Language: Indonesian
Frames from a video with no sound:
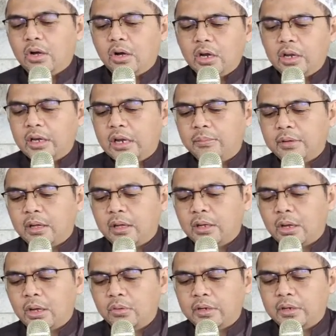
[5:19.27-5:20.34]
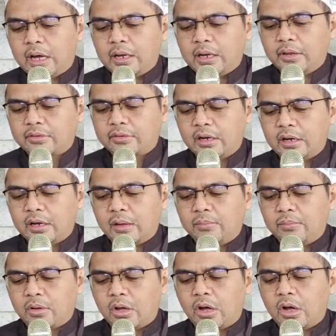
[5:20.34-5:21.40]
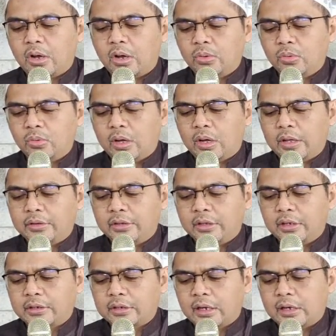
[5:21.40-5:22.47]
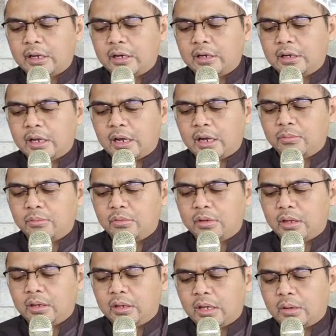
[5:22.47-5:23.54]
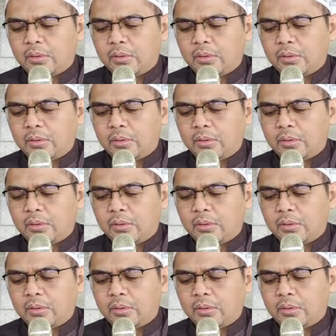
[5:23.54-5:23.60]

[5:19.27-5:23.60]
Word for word: oleh Nabi Allah alaihi wasallam qalu ajitana linabudallah